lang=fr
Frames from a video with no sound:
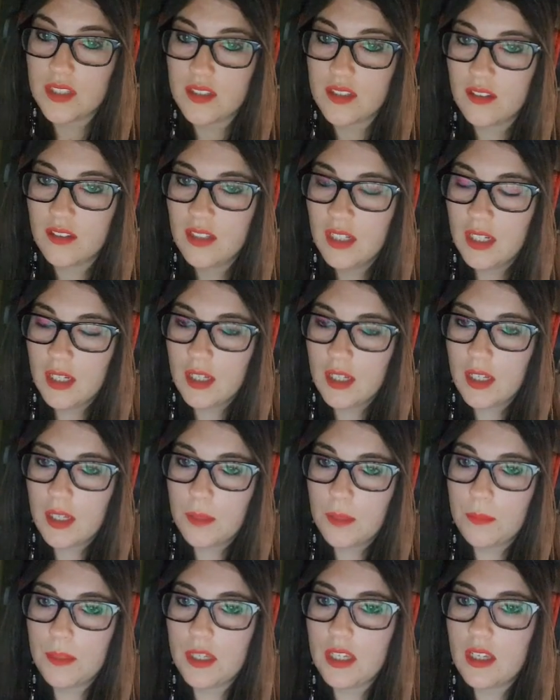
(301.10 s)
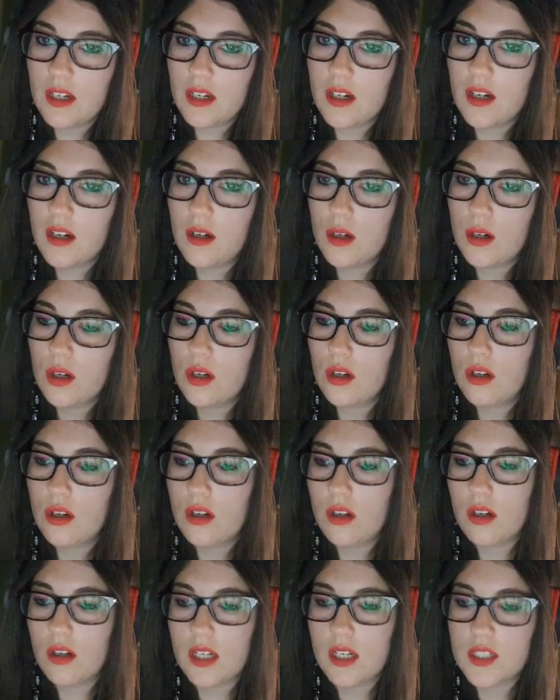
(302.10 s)
300, mais
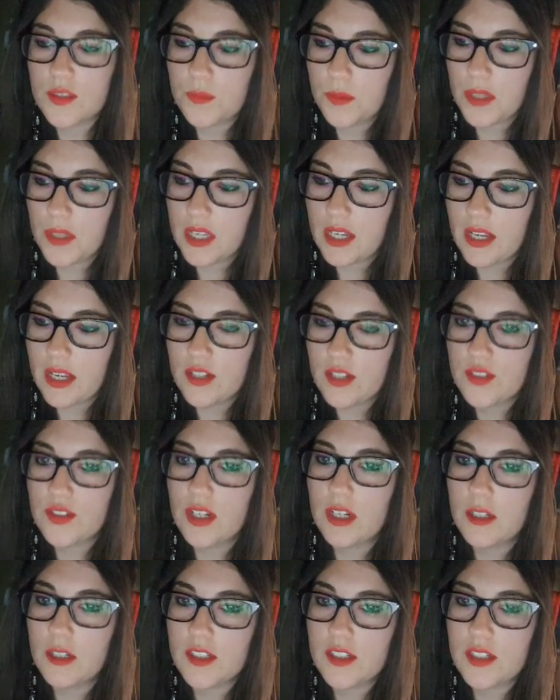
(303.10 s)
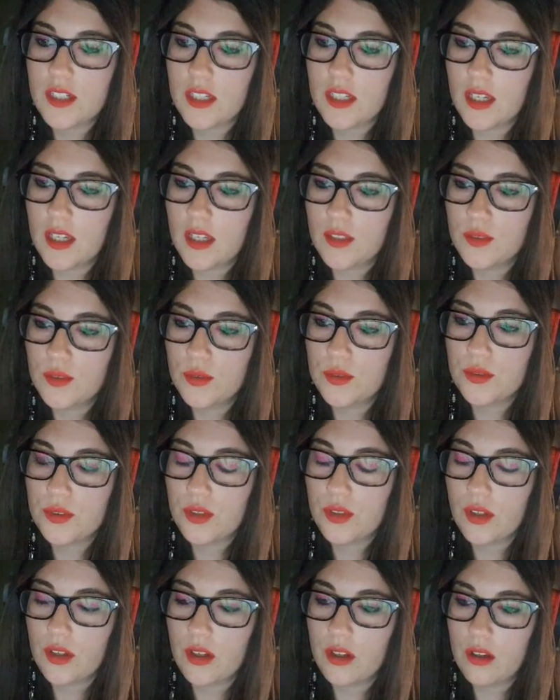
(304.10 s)
euh, à ce prix-là, je vais acheter un
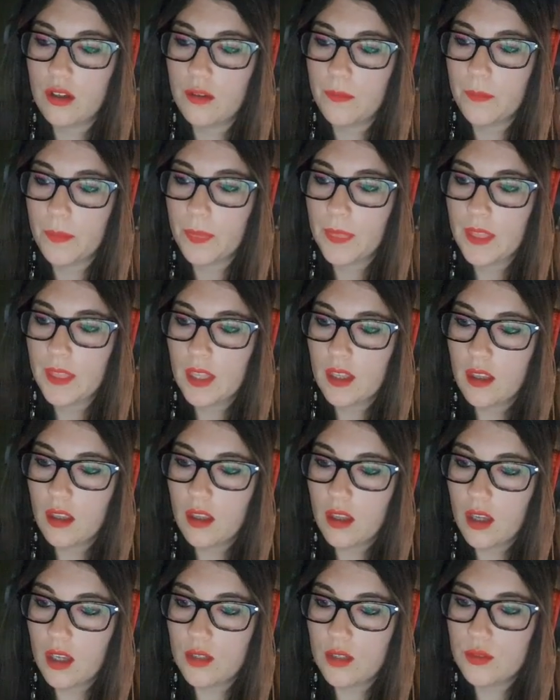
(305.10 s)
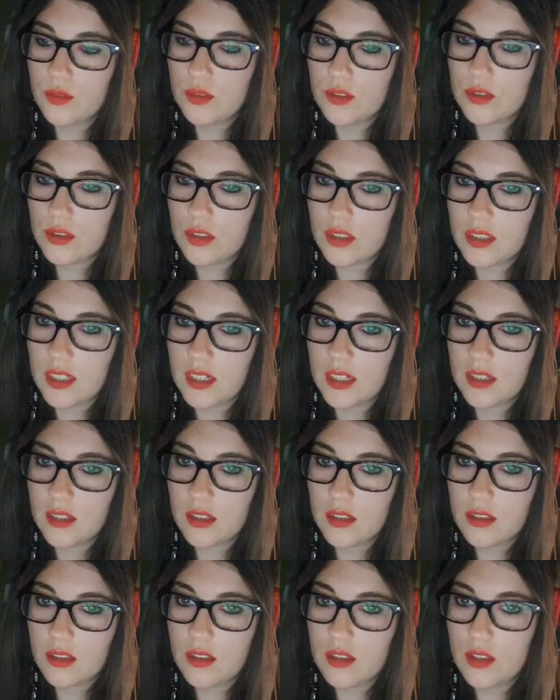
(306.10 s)
autre, euh, un autre soldat.
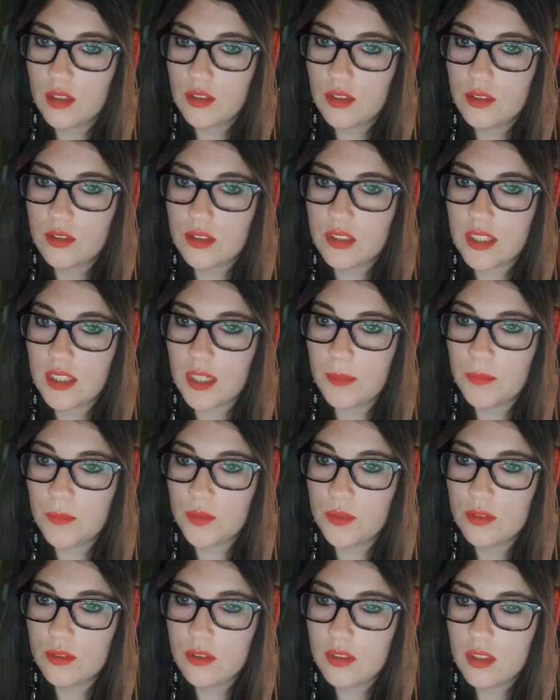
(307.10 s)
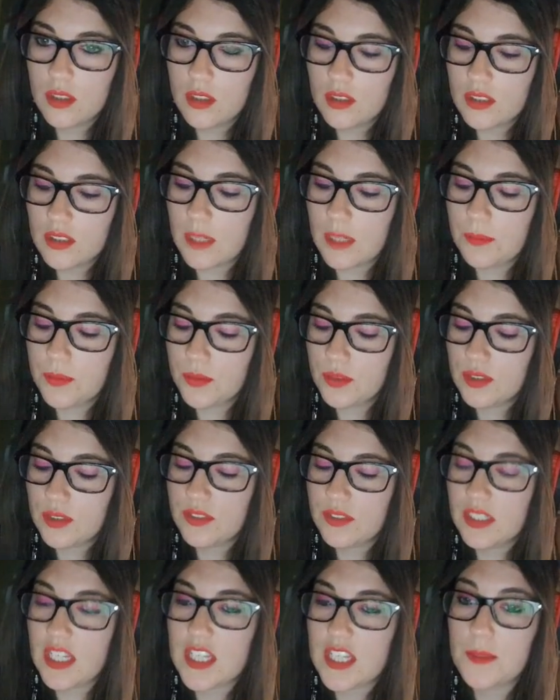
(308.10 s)
Ce sera mieux. Ce sera
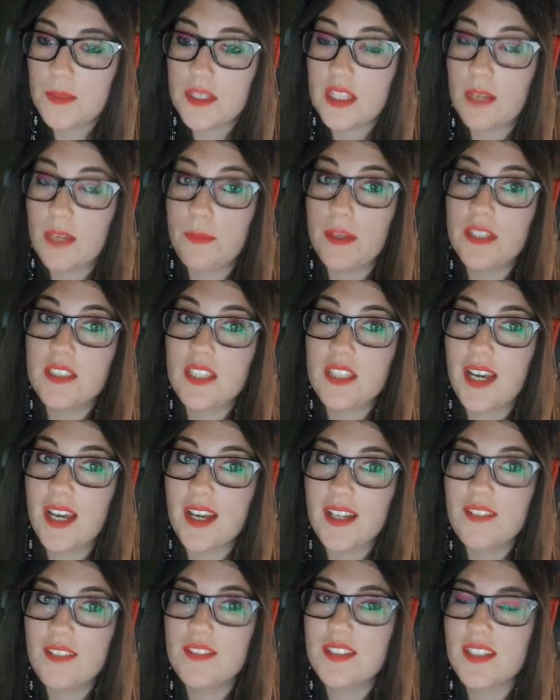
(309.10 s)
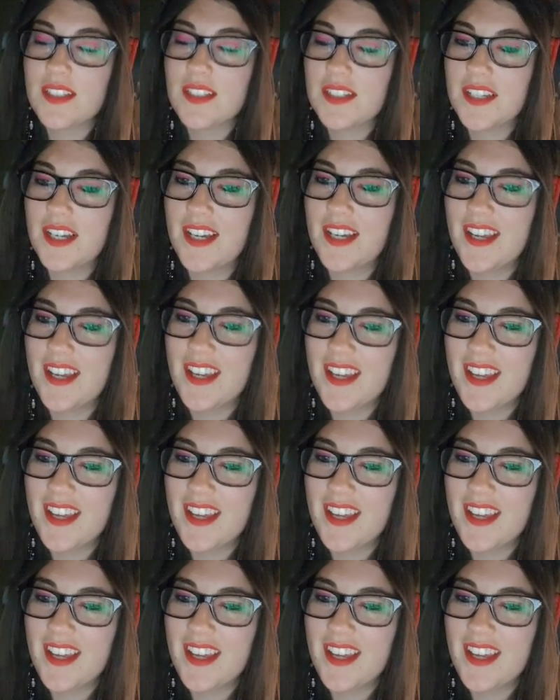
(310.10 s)
plus efficace parce qu'après, ce qui arrive, c'est...